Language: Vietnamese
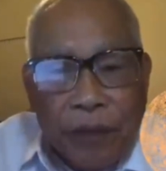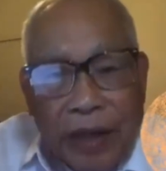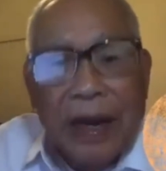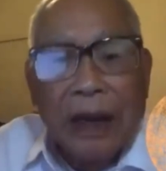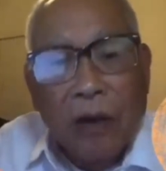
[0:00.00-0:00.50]

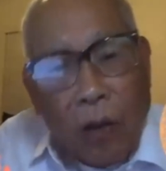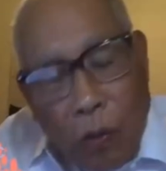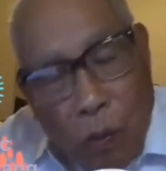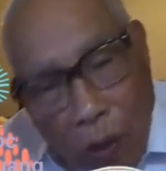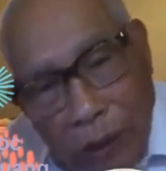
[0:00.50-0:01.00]
vì rằng nó
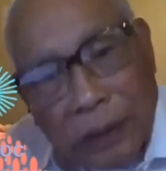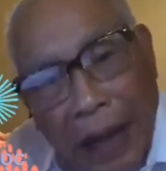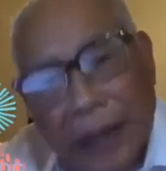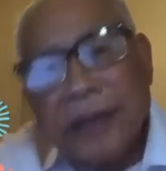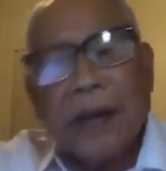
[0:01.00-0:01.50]
cũng muốn
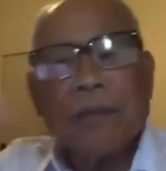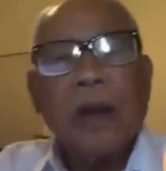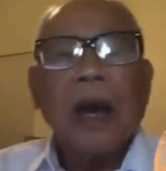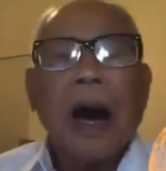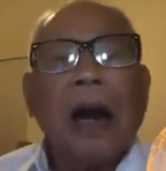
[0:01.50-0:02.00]
tái chiếm
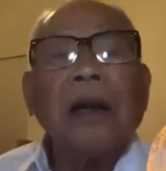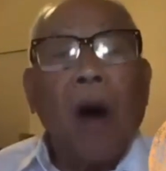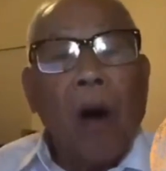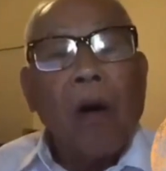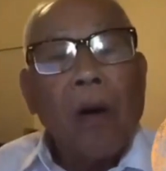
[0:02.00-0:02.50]
Ấn
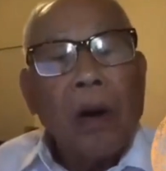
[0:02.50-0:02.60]
Độ.